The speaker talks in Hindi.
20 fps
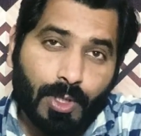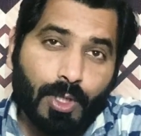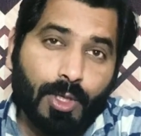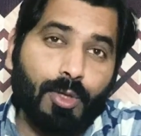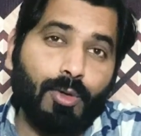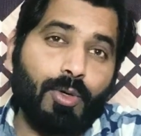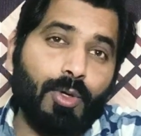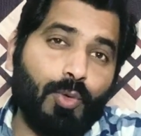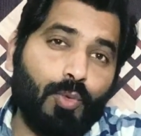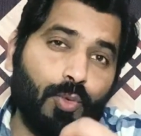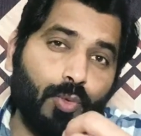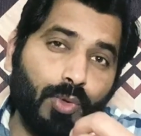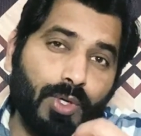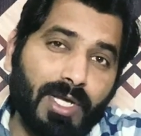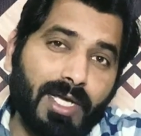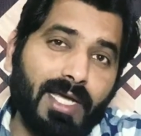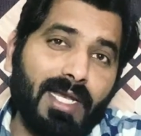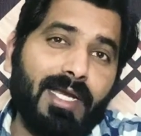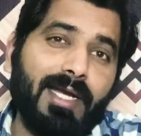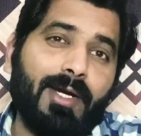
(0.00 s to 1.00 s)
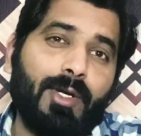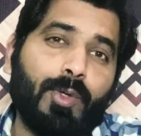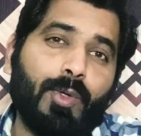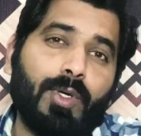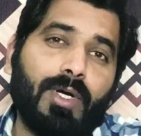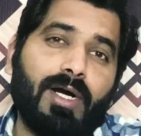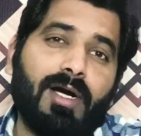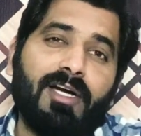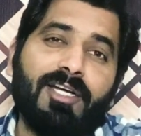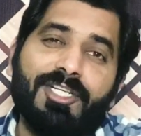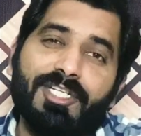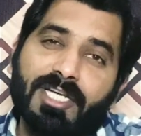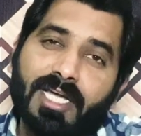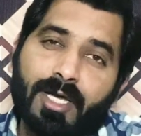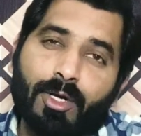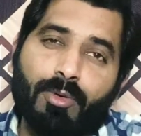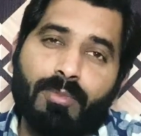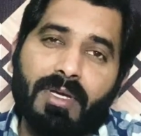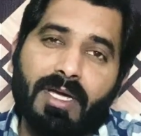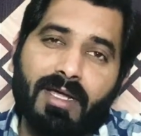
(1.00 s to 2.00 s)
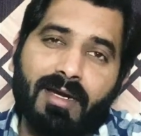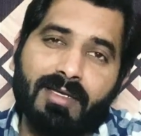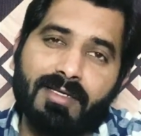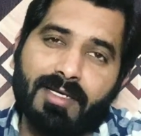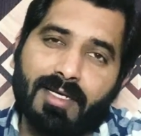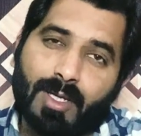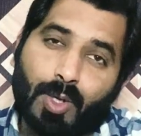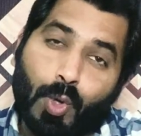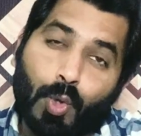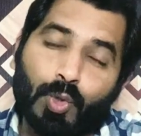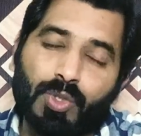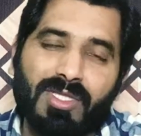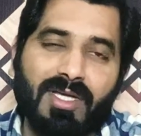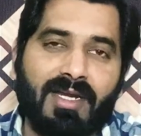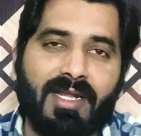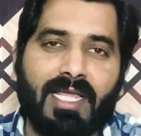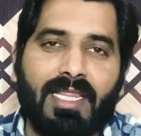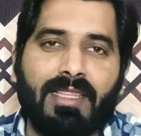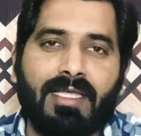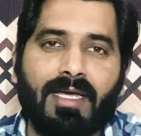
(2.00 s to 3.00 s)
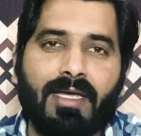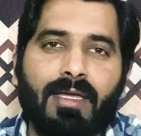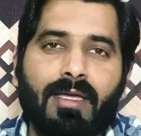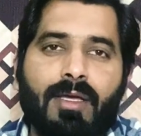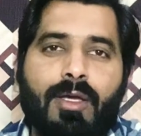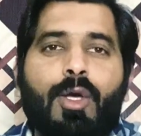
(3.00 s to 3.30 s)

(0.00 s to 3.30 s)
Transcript: क्योंकि उनके लीडरों का शहरों में आना जाना होता रहता है